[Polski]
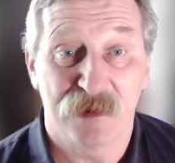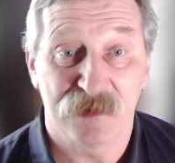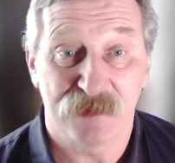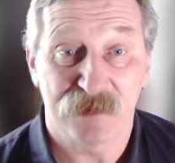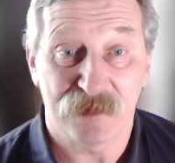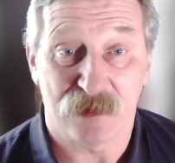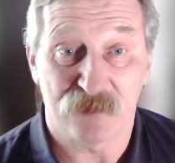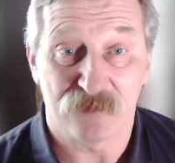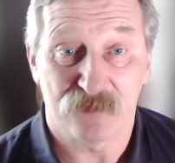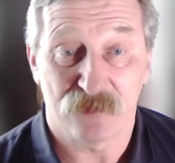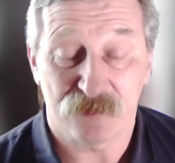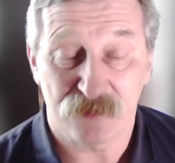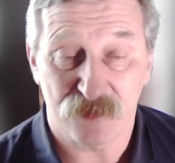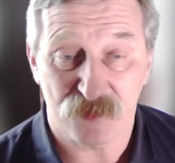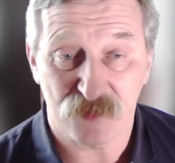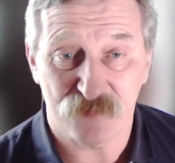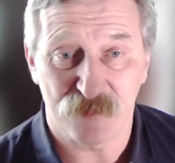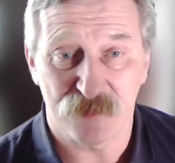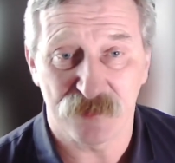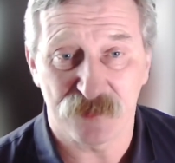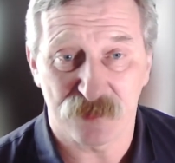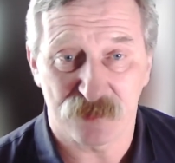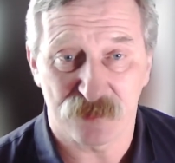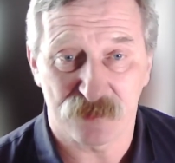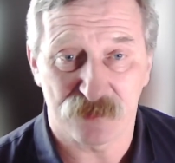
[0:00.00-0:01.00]
Tamto też
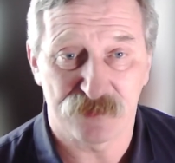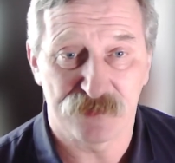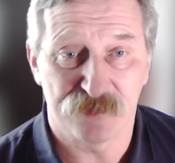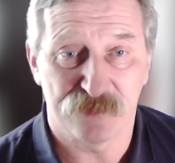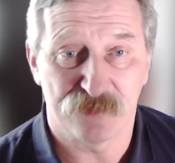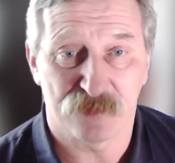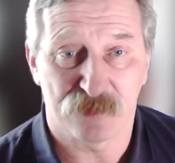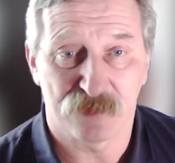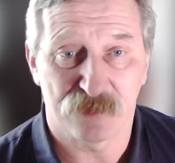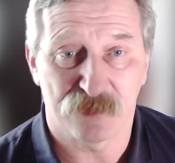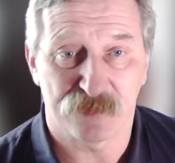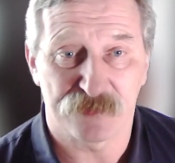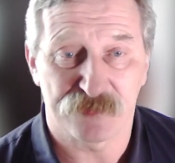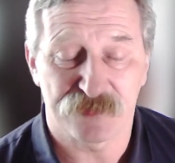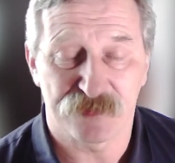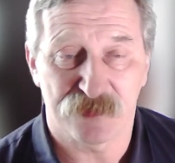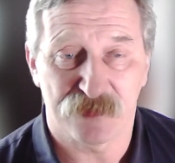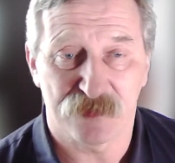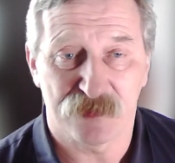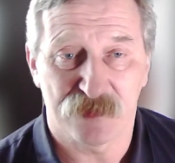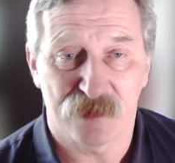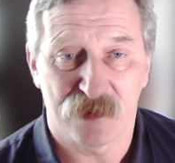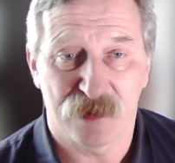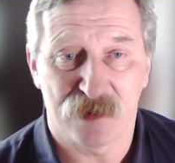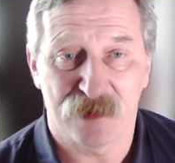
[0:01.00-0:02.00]
będzie rodziło
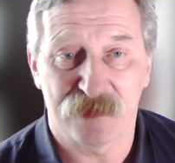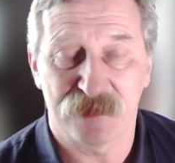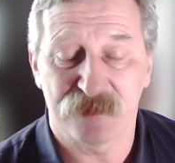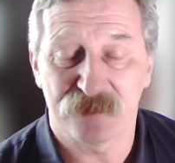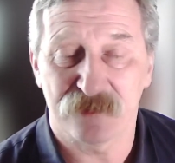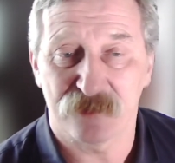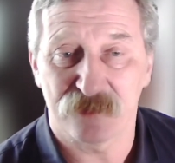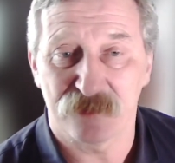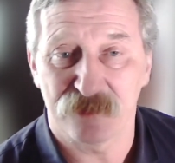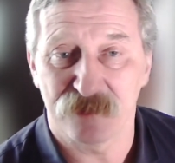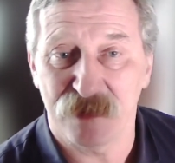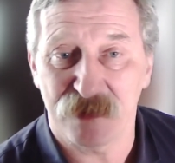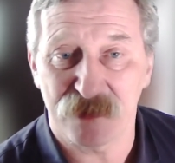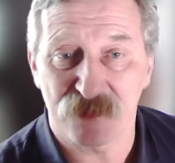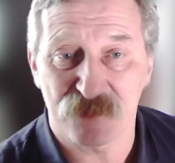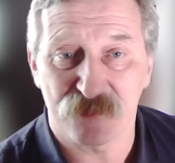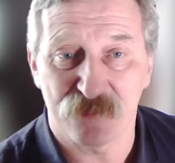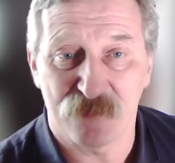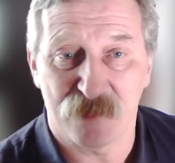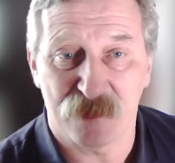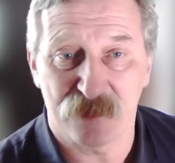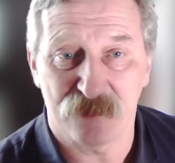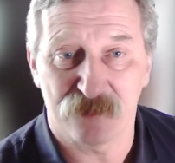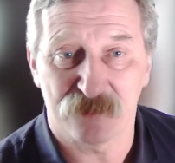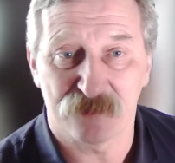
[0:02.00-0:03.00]
koszty, ale to nasz
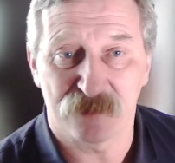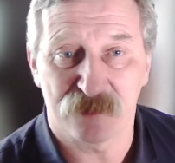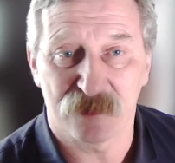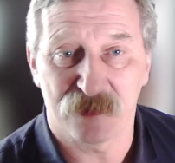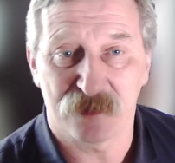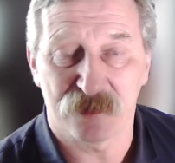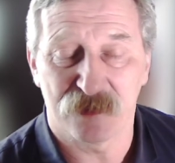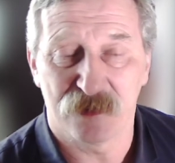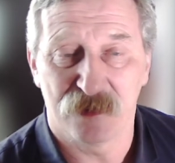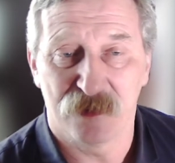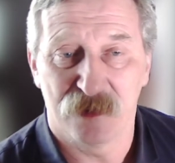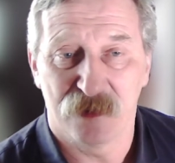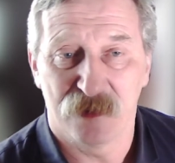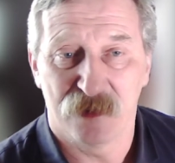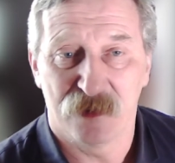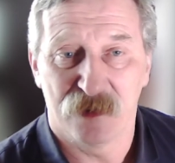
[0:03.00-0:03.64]
majątek.